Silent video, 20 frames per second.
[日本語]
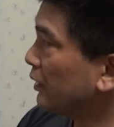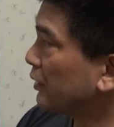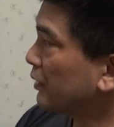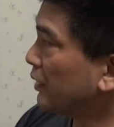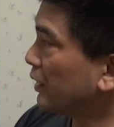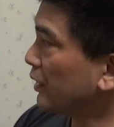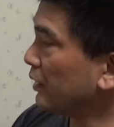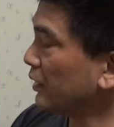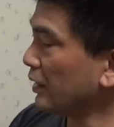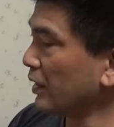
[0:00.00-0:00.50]

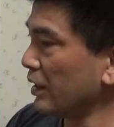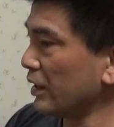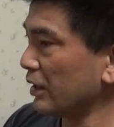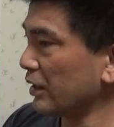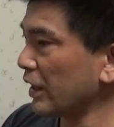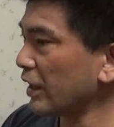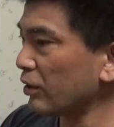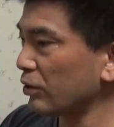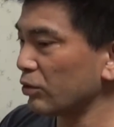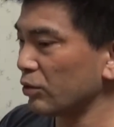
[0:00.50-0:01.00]
で、
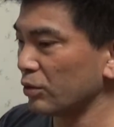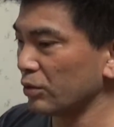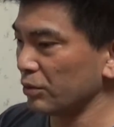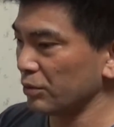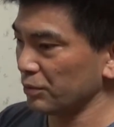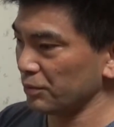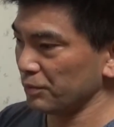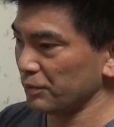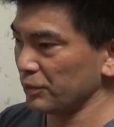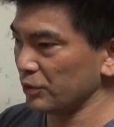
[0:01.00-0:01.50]
結
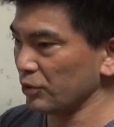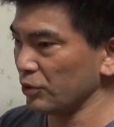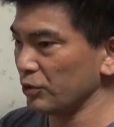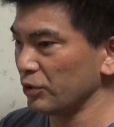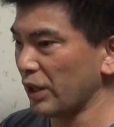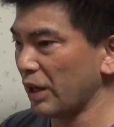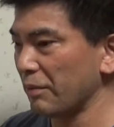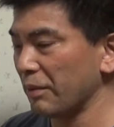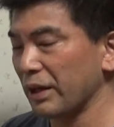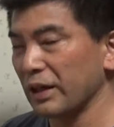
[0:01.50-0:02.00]
構そう
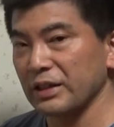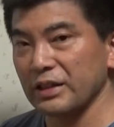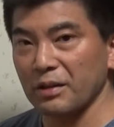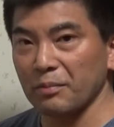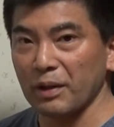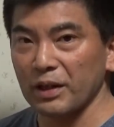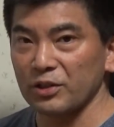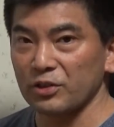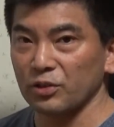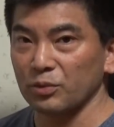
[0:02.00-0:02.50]
いう幅が
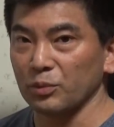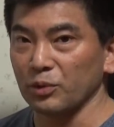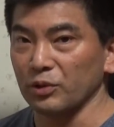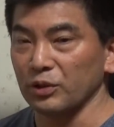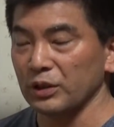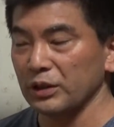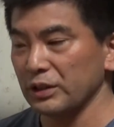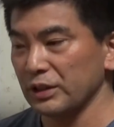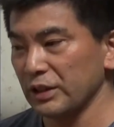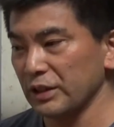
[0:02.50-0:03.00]
狭い人も
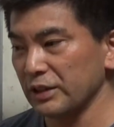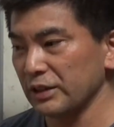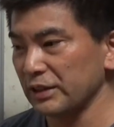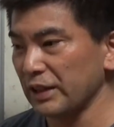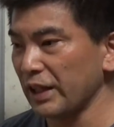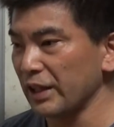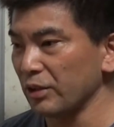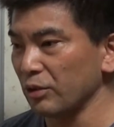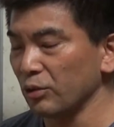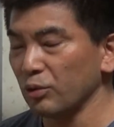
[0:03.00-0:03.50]
実
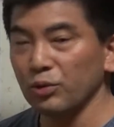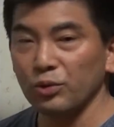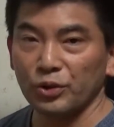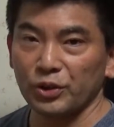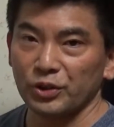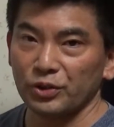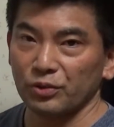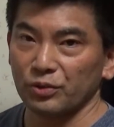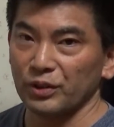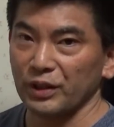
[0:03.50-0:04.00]
際多
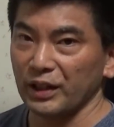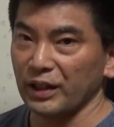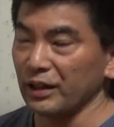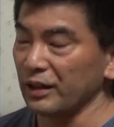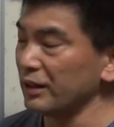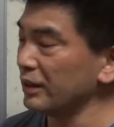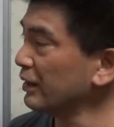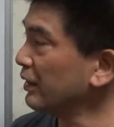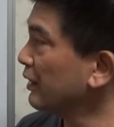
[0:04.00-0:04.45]
いので、